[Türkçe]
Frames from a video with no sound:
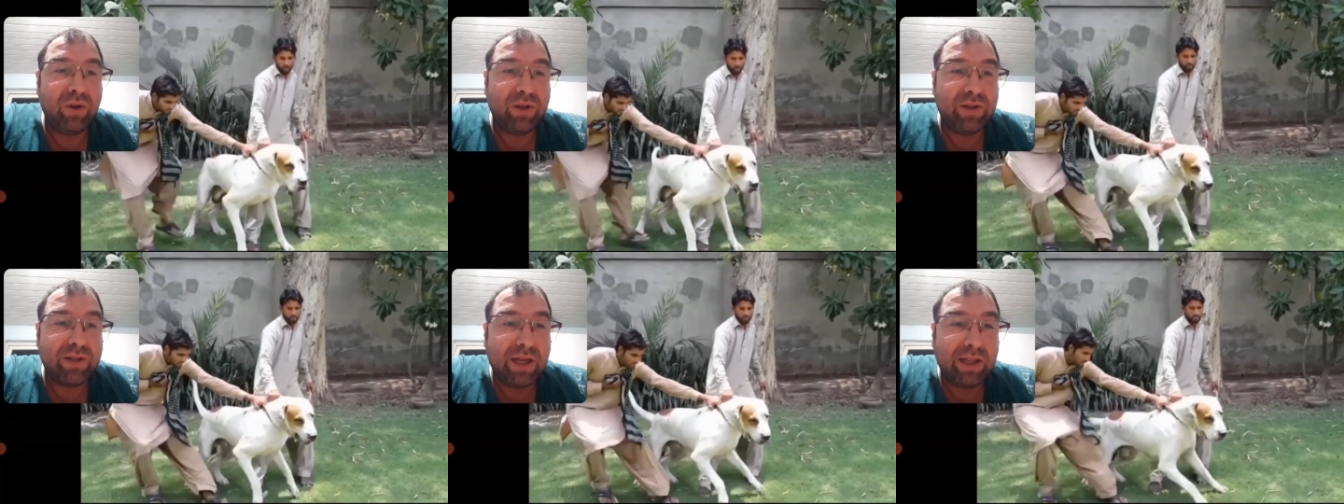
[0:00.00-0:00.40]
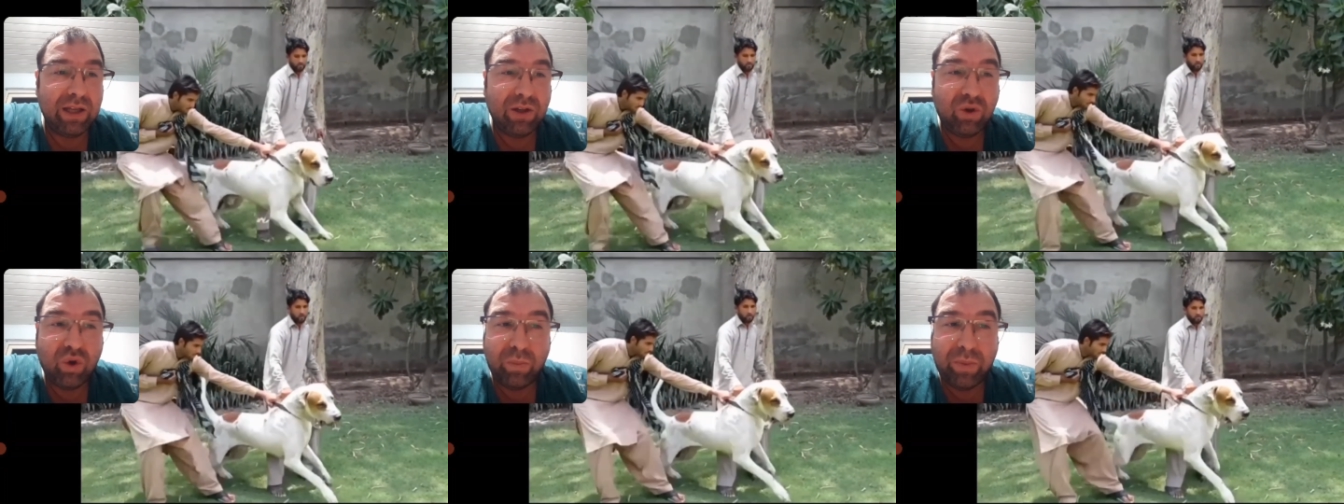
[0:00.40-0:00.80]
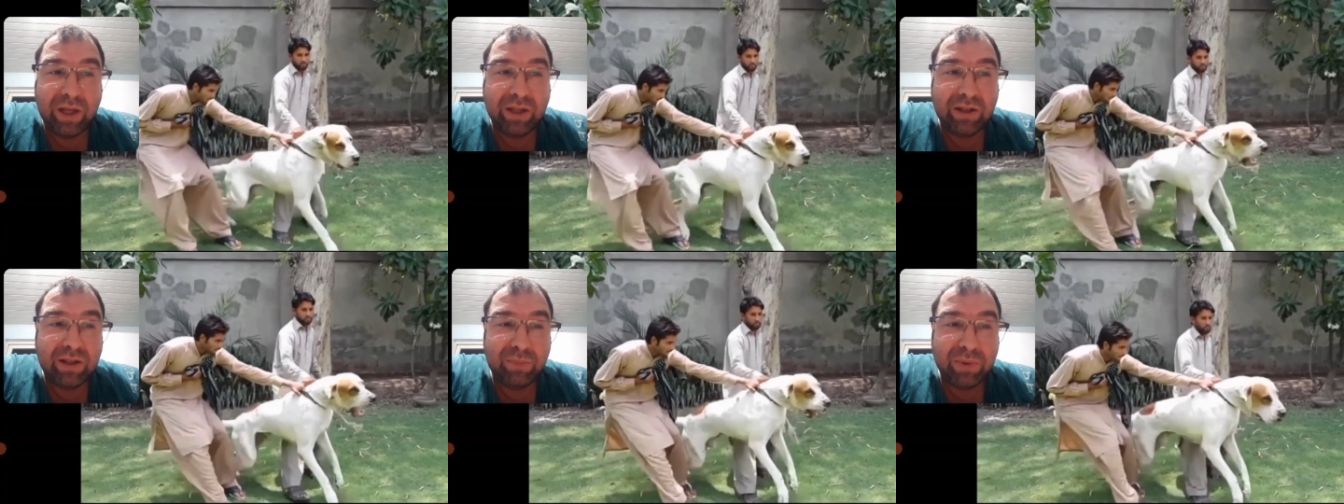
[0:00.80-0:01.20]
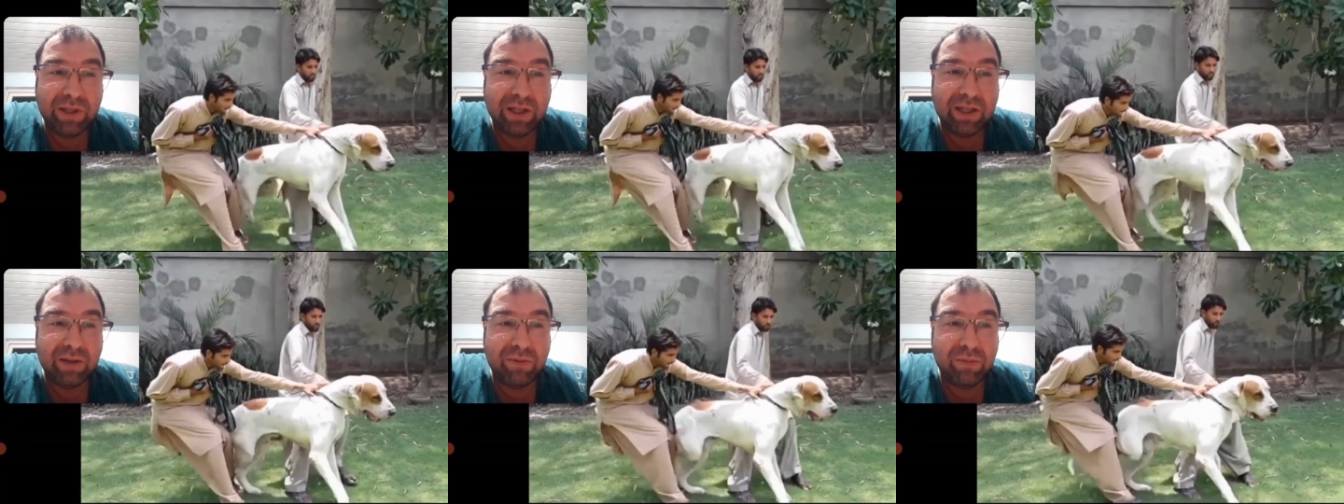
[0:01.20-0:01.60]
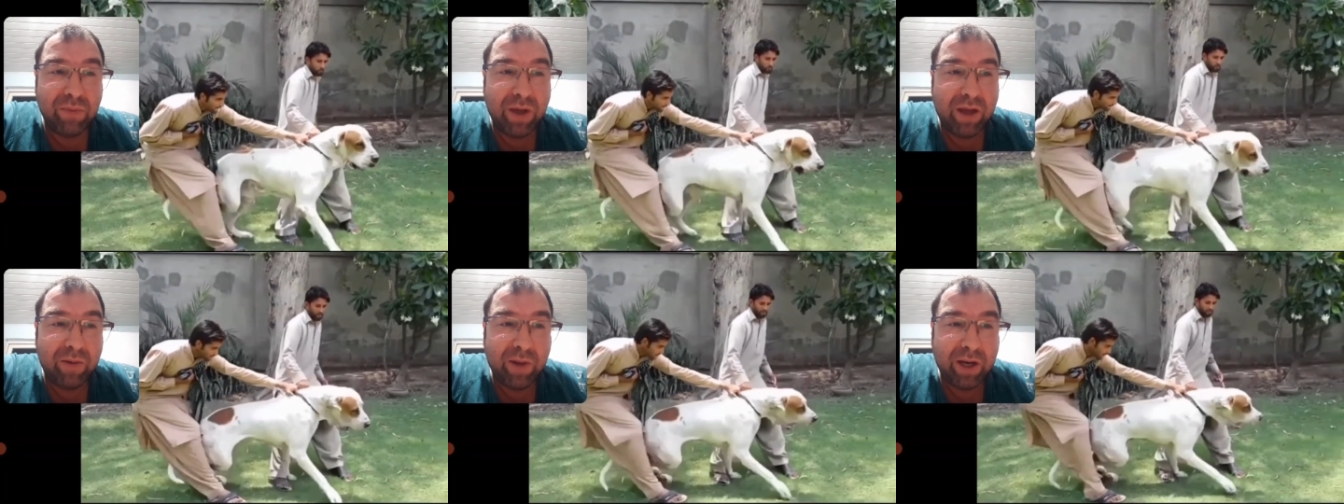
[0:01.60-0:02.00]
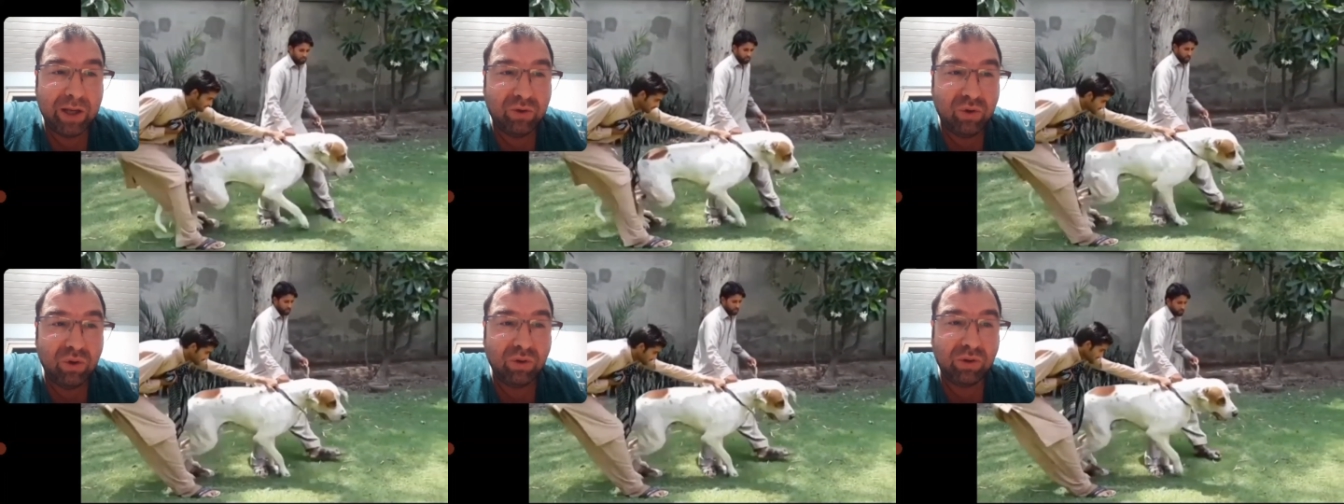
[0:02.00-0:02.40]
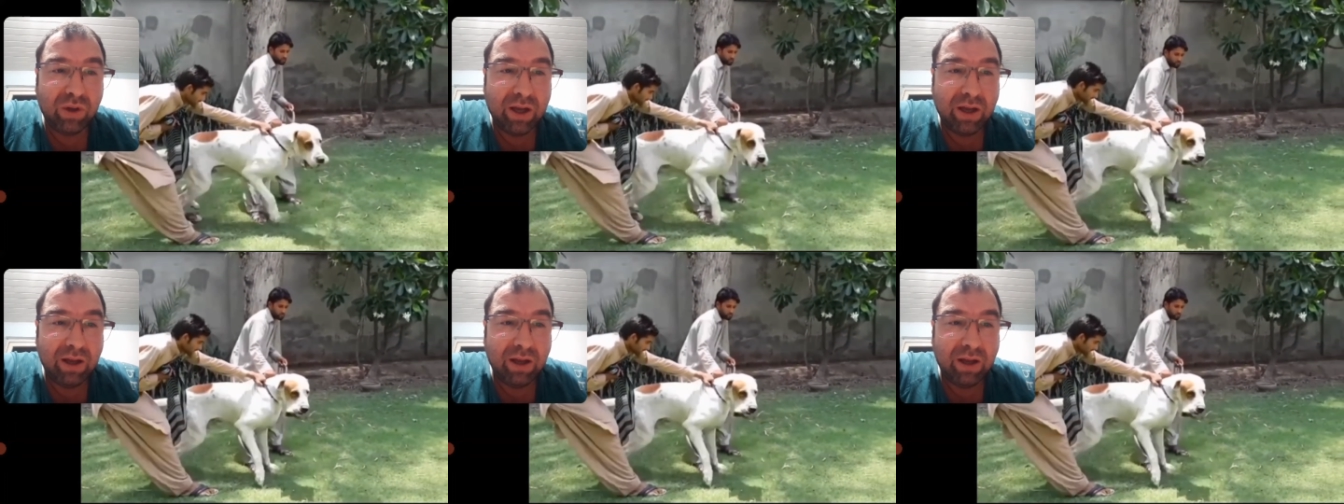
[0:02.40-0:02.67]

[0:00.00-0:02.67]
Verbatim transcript: Zaten köpeğin tipinde de bir meymenet yok da.